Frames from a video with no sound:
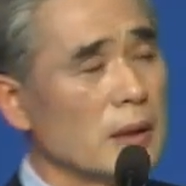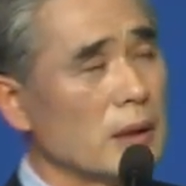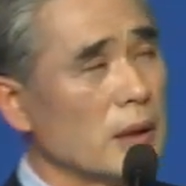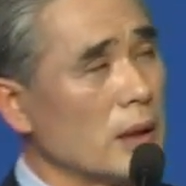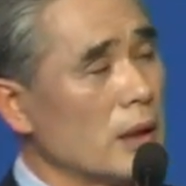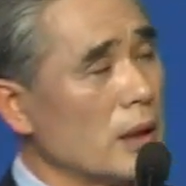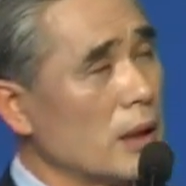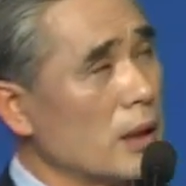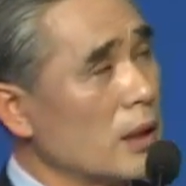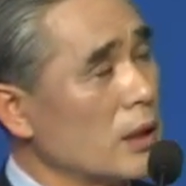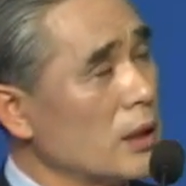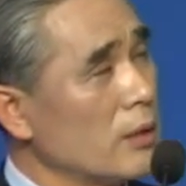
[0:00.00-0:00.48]

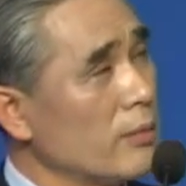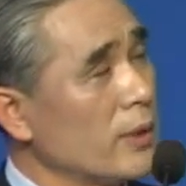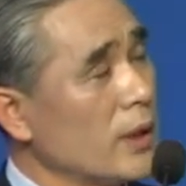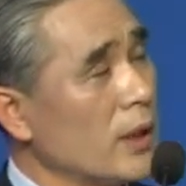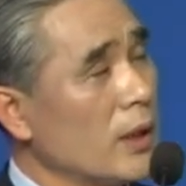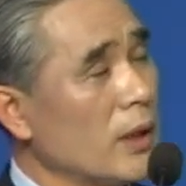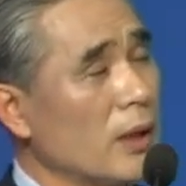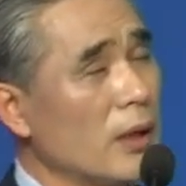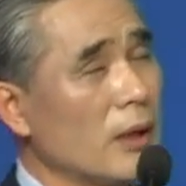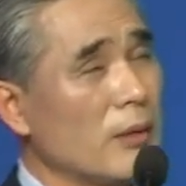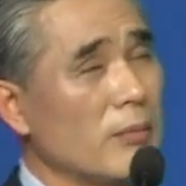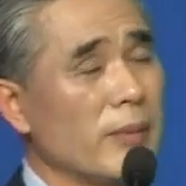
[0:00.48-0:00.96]

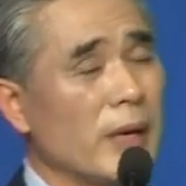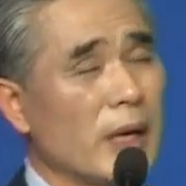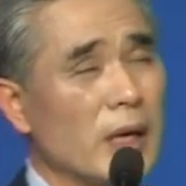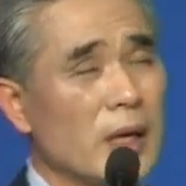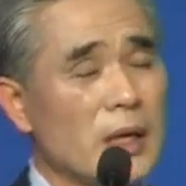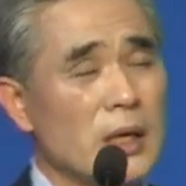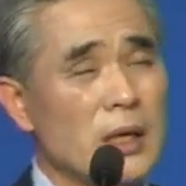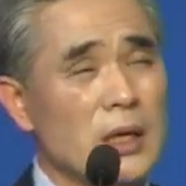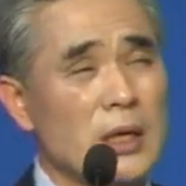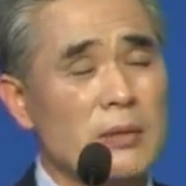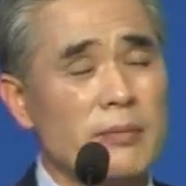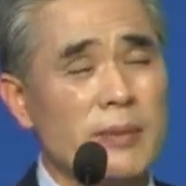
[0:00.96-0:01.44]
하나님의
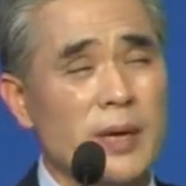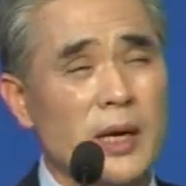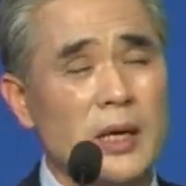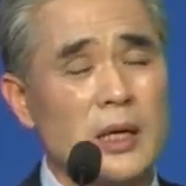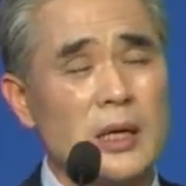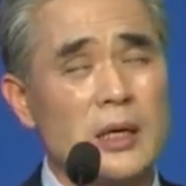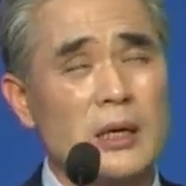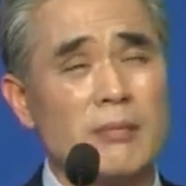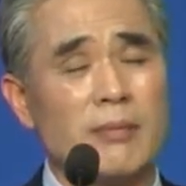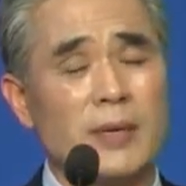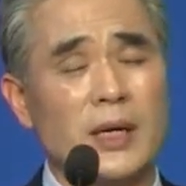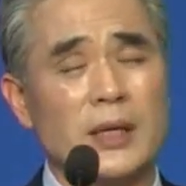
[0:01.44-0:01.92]

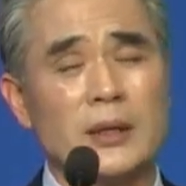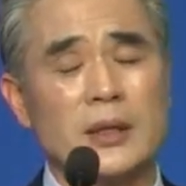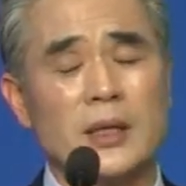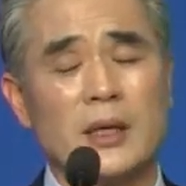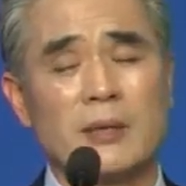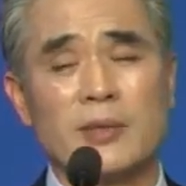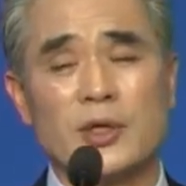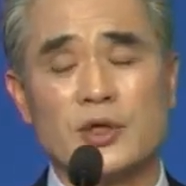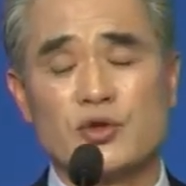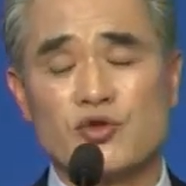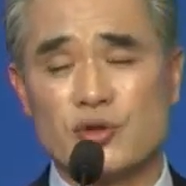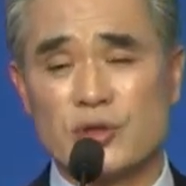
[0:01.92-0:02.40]
매일매일
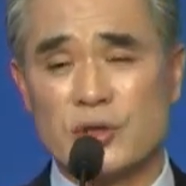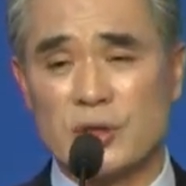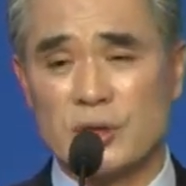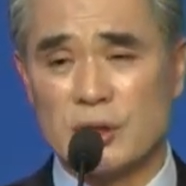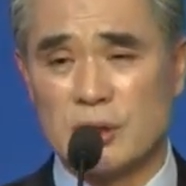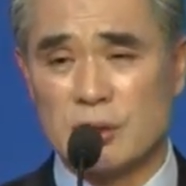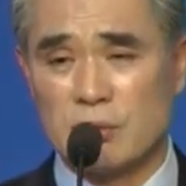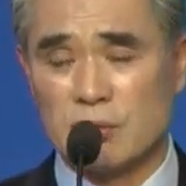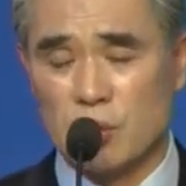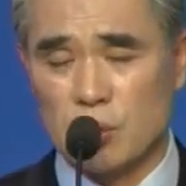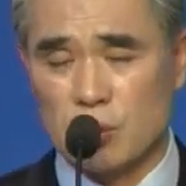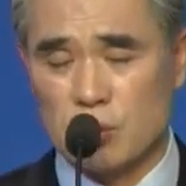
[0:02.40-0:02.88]
만남의 추락을
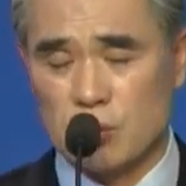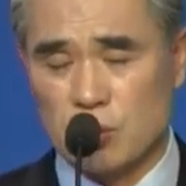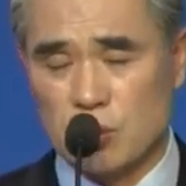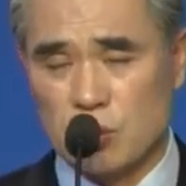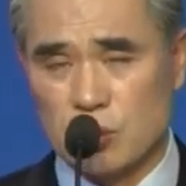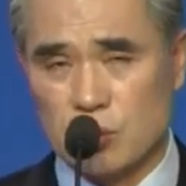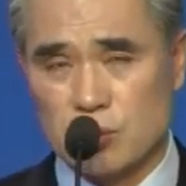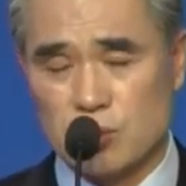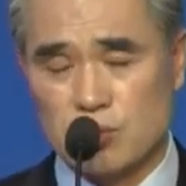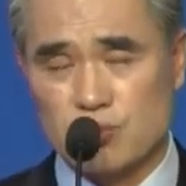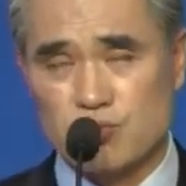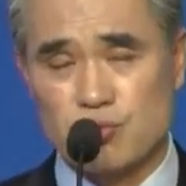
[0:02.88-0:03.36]
먹고
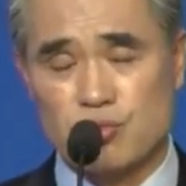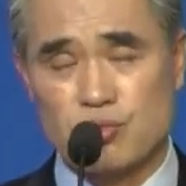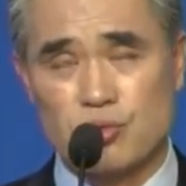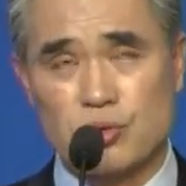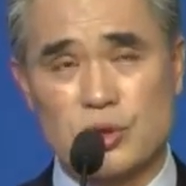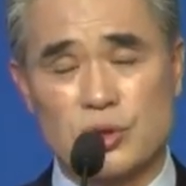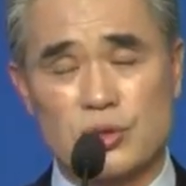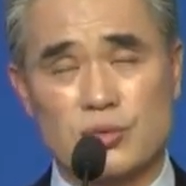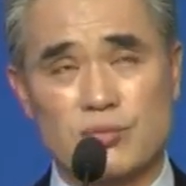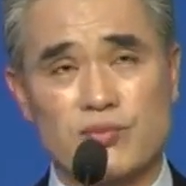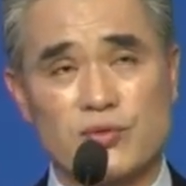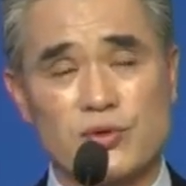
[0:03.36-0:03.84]
있고
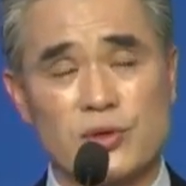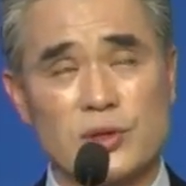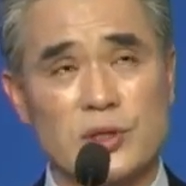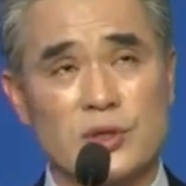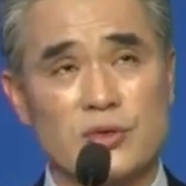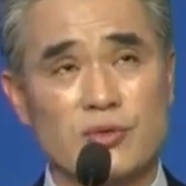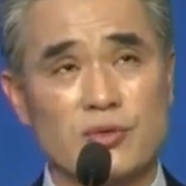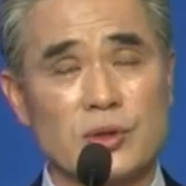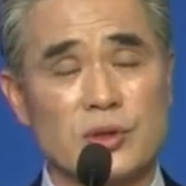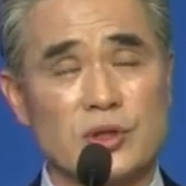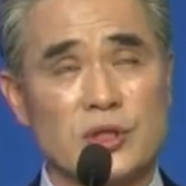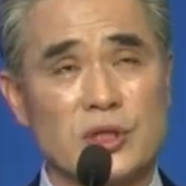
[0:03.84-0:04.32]
구름기둥
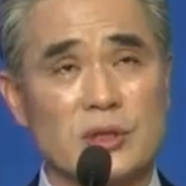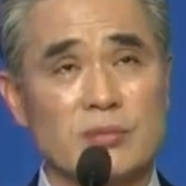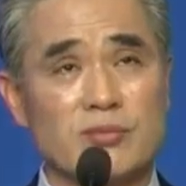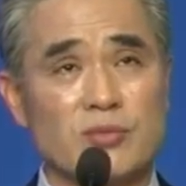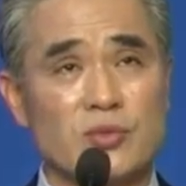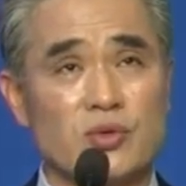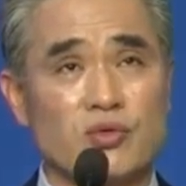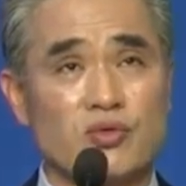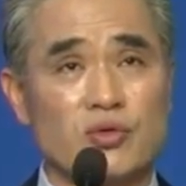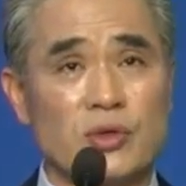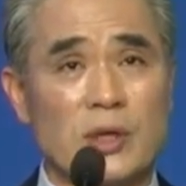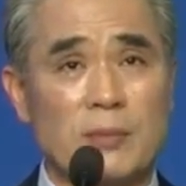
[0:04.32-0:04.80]
불기둥이
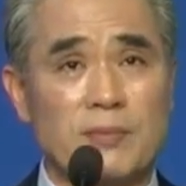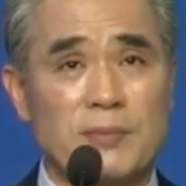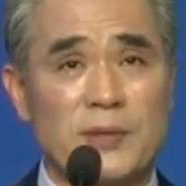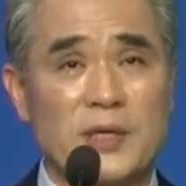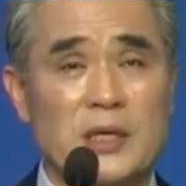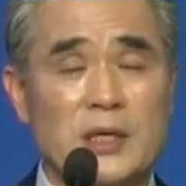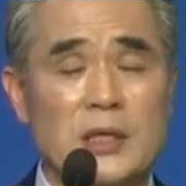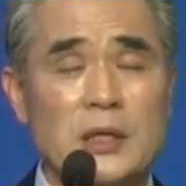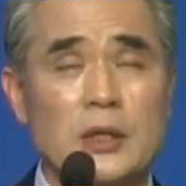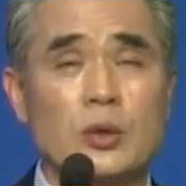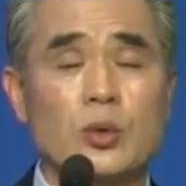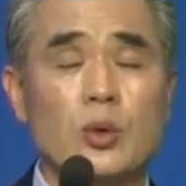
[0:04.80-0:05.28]
지금 눈앞에
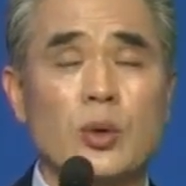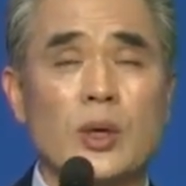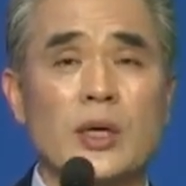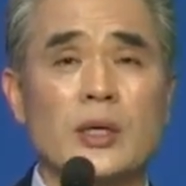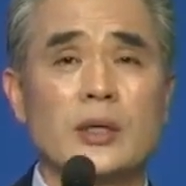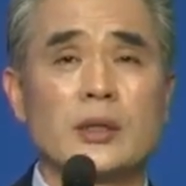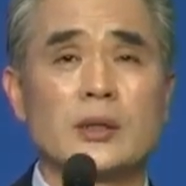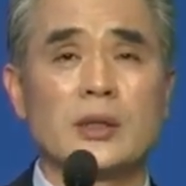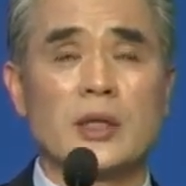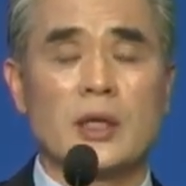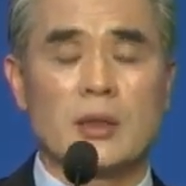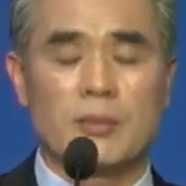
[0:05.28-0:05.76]

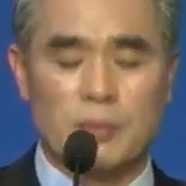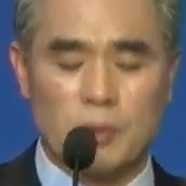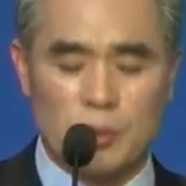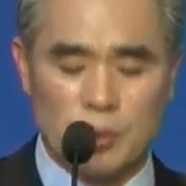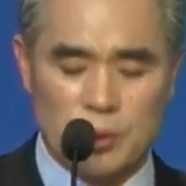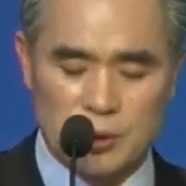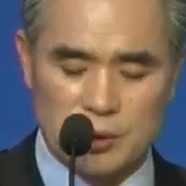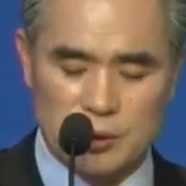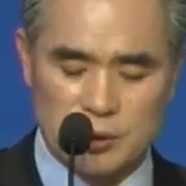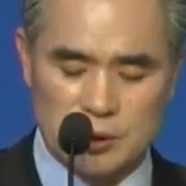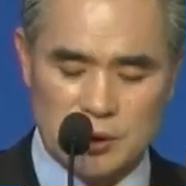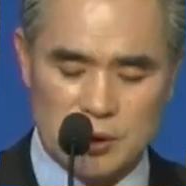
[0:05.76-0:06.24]
인도하는 게
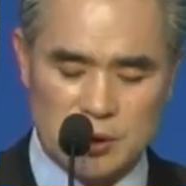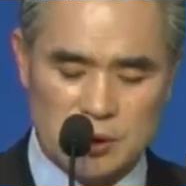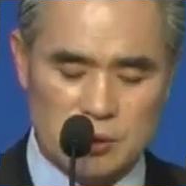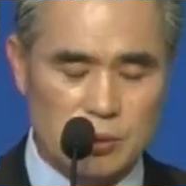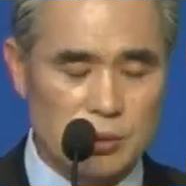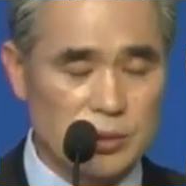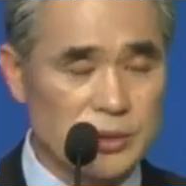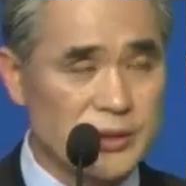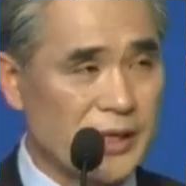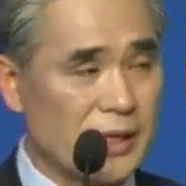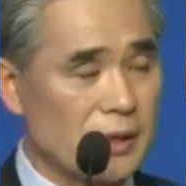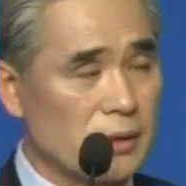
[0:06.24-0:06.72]

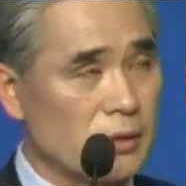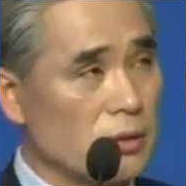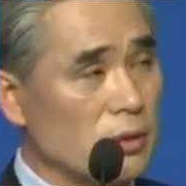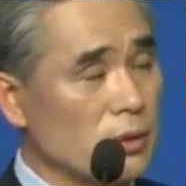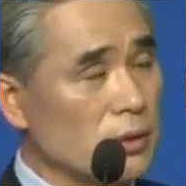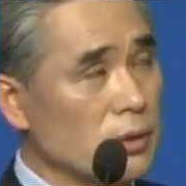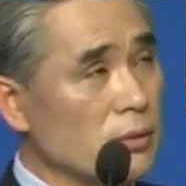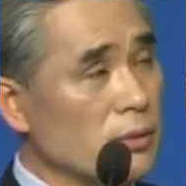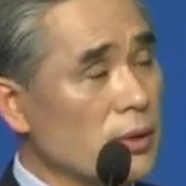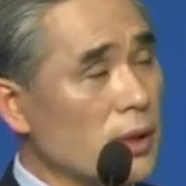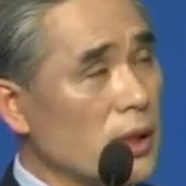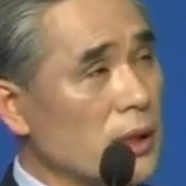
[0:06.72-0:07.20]
보이는데도
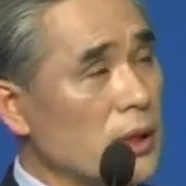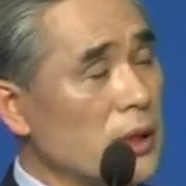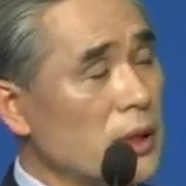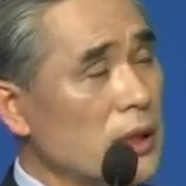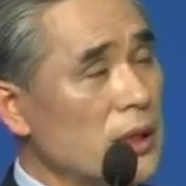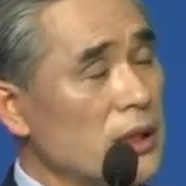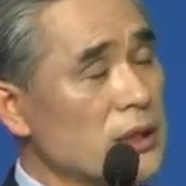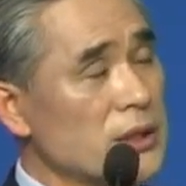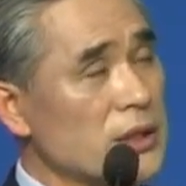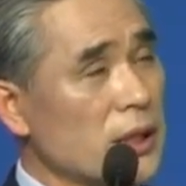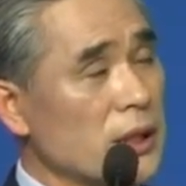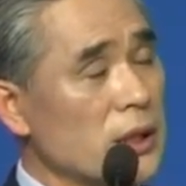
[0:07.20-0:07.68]
사건과
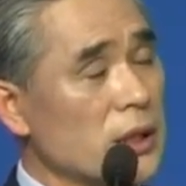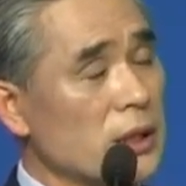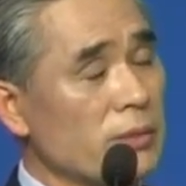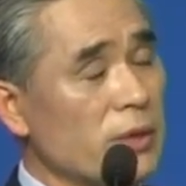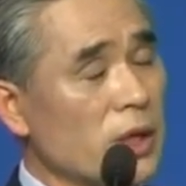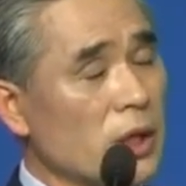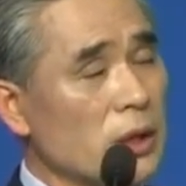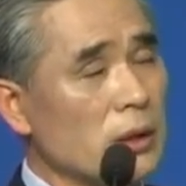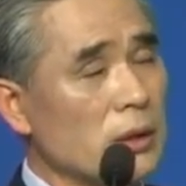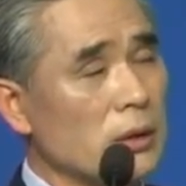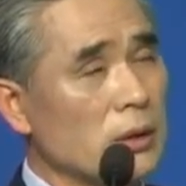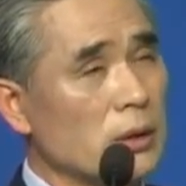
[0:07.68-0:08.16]
일이
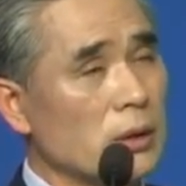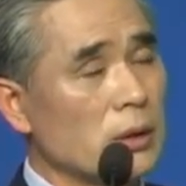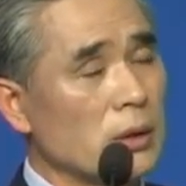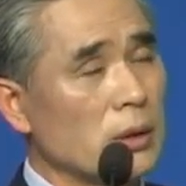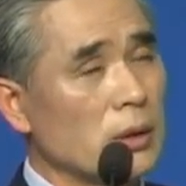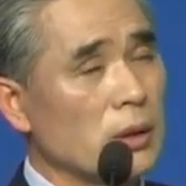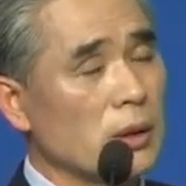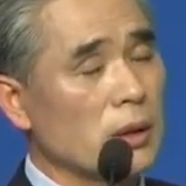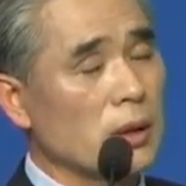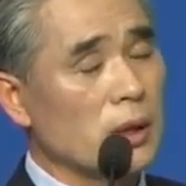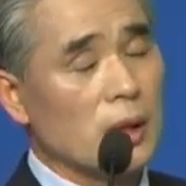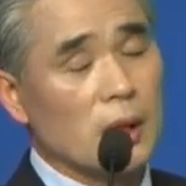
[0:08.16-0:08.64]
생기면
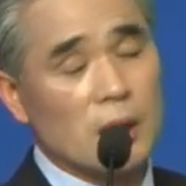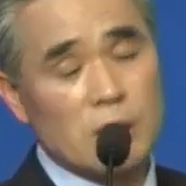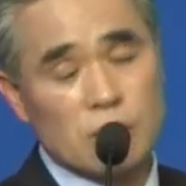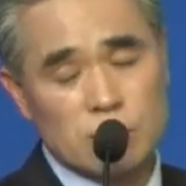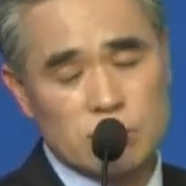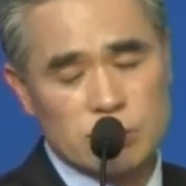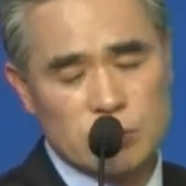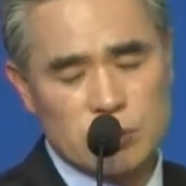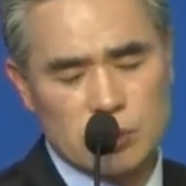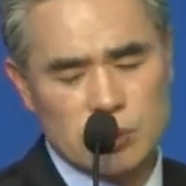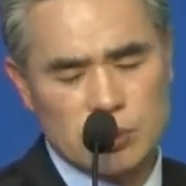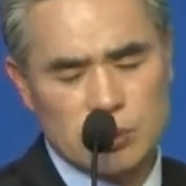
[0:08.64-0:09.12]

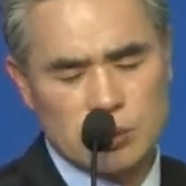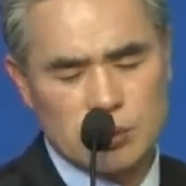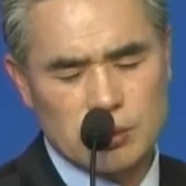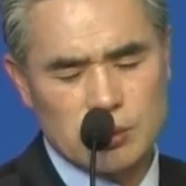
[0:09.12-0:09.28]
애굽으로